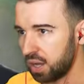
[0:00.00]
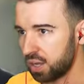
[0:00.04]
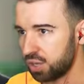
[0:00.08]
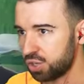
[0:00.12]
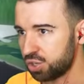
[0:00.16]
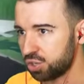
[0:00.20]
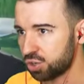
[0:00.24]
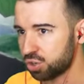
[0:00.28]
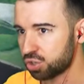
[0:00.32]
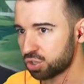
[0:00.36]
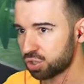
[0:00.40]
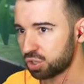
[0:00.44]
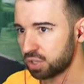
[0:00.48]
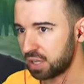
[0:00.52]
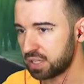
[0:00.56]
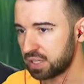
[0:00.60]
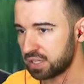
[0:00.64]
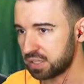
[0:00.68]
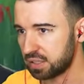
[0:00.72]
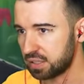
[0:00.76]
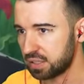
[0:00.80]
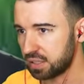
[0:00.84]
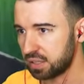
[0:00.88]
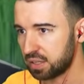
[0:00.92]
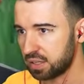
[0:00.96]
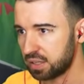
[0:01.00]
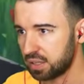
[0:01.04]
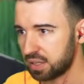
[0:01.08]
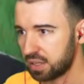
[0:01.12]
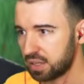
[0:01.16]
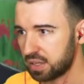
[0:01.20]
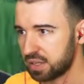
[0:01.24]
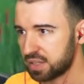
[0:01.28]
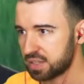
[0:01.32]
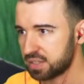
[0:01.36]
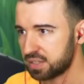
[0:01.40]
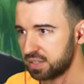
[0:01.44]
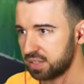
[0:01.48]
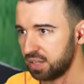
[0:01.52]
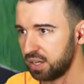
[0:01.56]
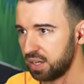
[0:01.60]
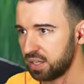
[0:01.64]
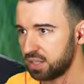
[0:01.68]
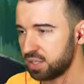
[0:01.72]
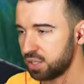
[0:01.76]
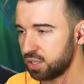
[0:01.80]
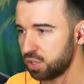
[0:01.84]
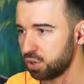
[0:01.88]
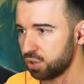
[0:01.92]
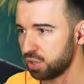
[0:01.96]
А еще желательно
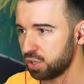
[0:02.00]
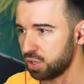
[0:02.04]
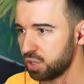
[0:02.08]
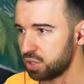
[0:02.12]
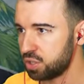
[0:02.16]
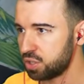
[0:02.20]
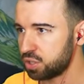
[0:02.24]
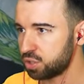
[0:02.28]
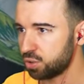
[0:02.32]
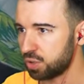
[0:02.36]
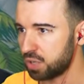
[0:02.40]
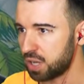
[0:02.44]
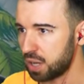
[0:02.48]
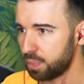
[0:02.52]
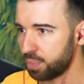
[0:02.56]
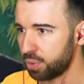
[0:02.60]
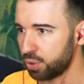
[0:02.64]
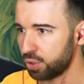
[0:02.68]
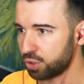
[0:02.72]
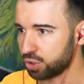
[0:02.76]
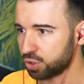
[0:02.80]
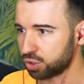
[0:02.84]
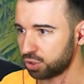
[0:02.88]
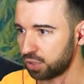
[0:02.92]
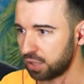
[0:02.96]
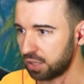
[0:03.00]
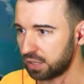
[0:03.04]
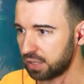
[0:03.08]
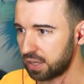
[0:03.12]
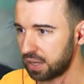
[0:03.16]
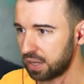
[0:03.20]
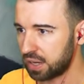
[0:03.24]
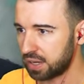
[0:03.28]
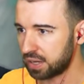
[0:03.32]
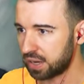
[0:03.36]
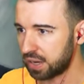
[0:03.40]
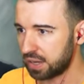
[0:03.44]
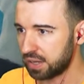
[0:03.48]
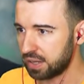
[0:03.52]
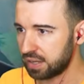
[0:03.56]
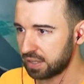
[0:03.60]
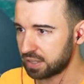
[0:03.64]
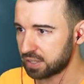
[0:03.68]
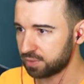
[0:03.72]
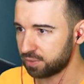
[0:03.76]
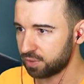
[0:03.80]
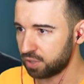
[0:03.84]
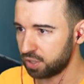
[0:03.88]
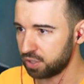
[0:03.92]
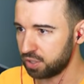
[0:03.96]
стырить ее яйцо. Я понял, что она
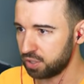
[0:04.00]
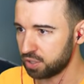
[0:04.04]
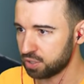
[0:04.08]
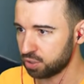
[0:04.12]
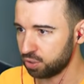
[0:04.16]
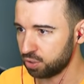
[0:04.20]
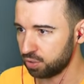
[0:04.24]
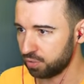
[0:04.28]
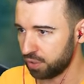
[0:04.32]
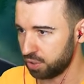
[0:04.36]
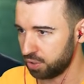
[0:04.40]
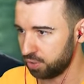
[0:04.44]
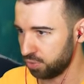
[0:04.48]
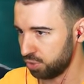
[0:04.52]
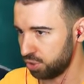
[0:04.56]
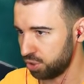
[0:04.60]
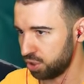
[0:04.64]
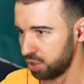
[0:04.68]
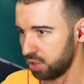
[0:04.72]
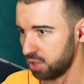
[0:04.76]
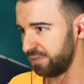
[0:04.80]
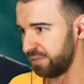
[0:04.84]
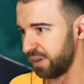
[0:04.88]
охраняет свое гнездо вонючее.